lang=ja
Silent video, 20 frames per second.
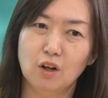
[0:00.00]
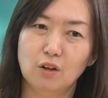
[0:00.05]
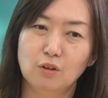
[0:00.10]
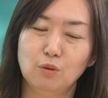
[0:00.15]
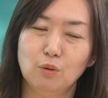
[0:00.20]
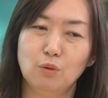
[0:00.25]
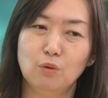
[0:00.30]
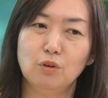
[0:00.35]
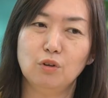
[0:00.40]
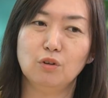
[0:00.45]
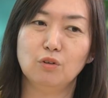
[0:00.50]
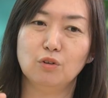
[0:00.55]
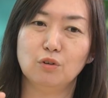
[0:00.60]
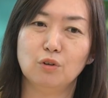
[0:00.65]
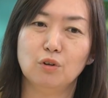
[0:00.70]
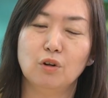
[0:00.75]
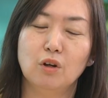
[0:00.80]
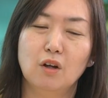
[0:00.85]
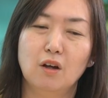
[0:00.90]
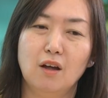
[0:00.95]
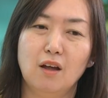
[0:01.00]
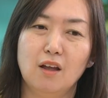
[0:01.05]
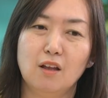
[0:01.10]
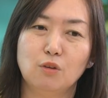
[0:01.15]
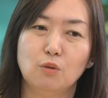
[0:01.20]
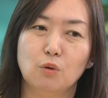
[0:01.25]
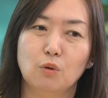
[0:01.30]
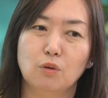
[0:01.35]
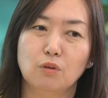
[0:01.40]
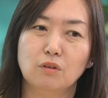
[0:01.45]
どういう、えー
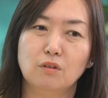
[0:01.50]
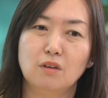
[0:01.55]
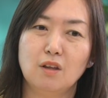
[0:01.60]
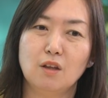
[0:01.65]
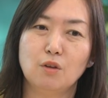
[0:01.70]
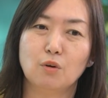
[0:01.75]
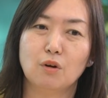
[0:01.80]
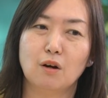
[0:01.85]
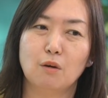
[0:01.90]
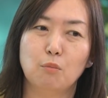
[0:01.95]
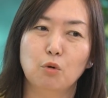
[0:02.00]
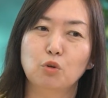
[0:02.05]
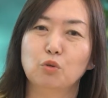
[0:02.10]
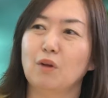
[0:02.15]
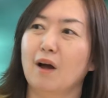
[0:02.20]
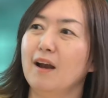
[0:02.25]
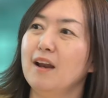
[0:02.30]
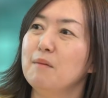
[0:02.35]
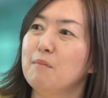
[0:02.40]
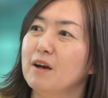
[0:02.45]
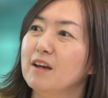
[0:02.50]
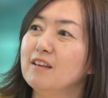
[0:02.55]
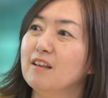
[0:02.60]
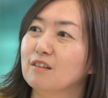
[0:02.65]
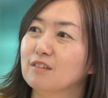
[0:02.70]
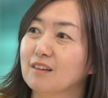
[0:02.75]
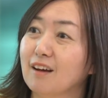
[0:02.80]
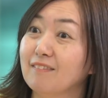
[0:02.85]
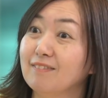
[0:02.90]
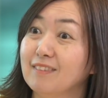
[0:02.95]
と、制度がもっとあればいいで
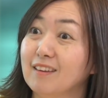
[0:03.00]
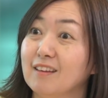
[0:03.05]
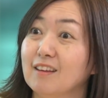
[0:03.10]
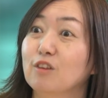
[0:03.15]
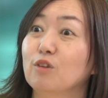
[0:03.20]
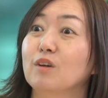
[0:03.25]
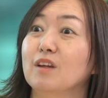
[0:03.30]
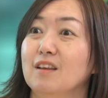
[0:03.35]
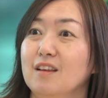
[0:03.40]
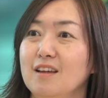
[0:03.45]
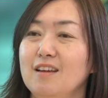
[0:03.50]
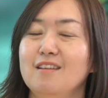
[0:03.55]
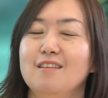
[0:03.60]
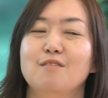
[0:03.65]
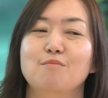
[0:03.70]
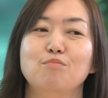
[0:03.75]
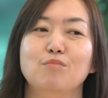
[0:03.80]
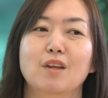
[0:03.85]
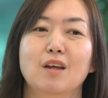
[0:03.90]
すかって言った時に、うん、